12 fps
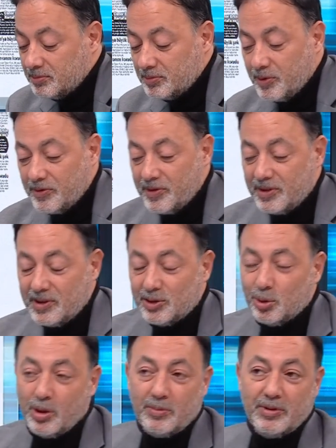bir
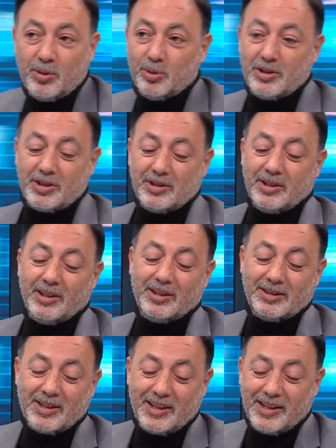fırsat olabilir onun içinde ya
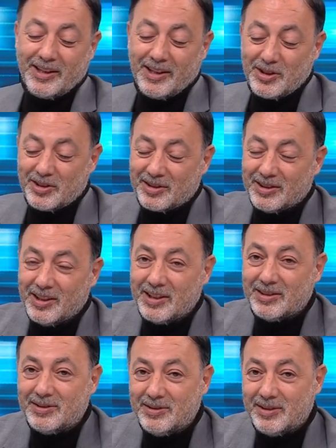kariyeri
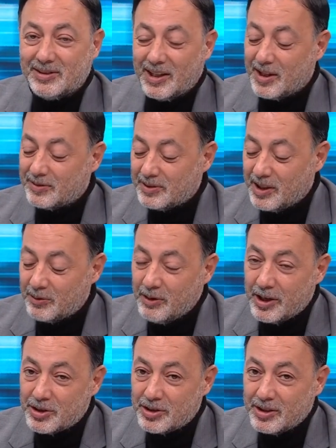açısından. Taraftar
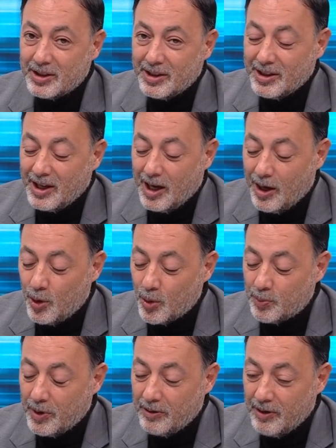var,
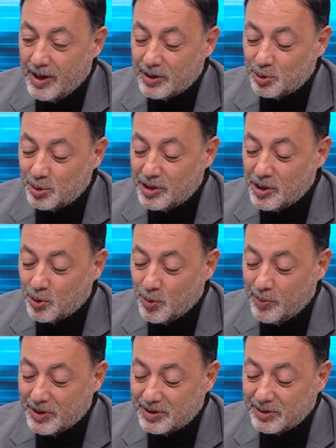Avrupa var, Türkiye
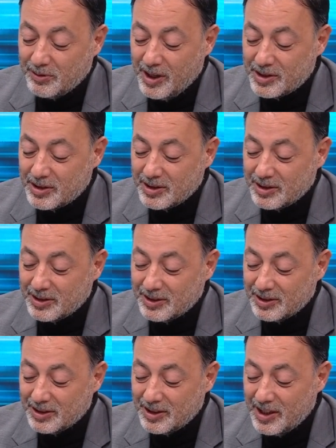Kupası var,
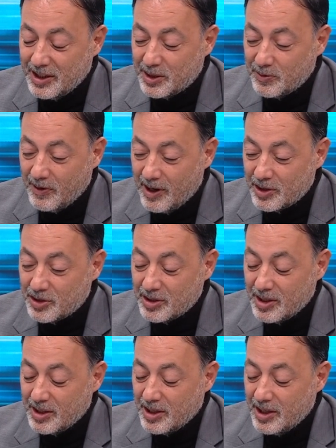e, lig var
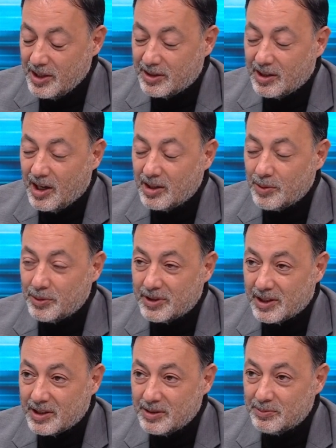iddialı bir
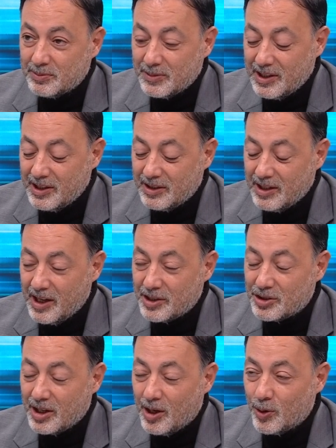takım.
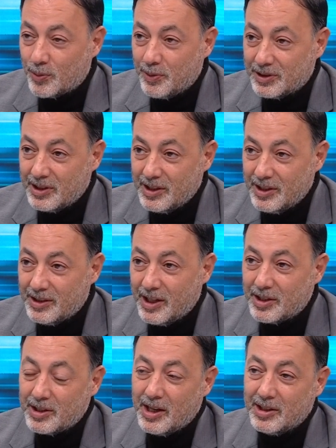Lider, Avrupa'da
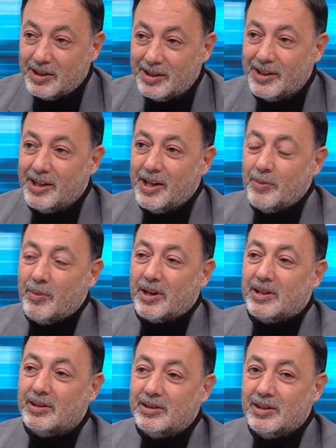lider. Yani
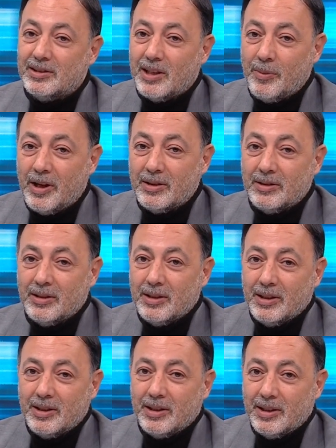bakıldığı zaman
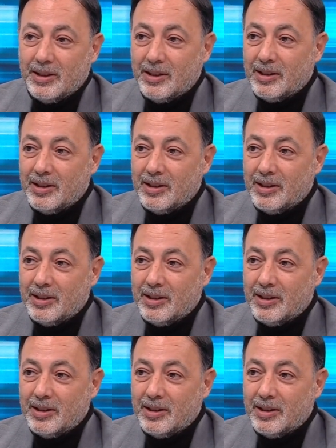e,